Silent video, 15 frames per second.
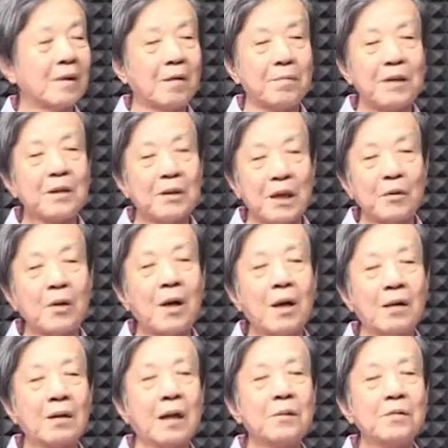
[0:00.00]
啊，没有太多
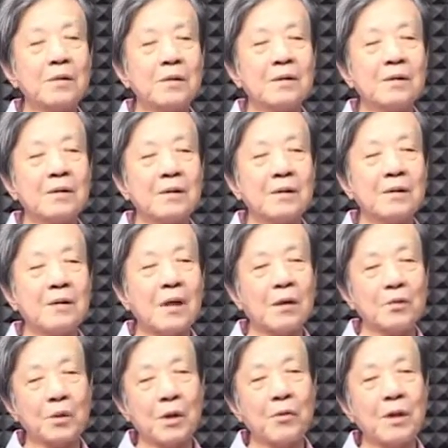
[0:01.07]
好感，就是药
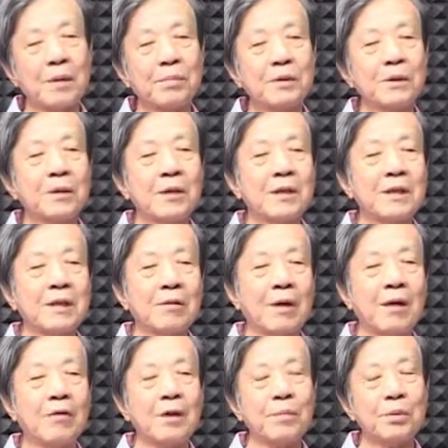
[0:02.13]
水我也不是很喜
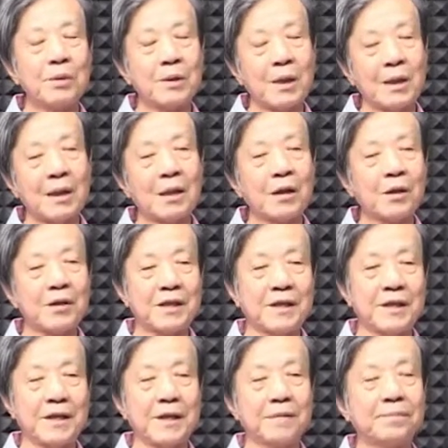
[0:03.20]
欢，我也不喜欢看到
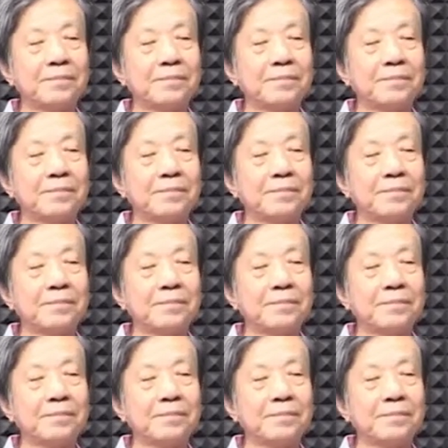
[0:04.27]
血。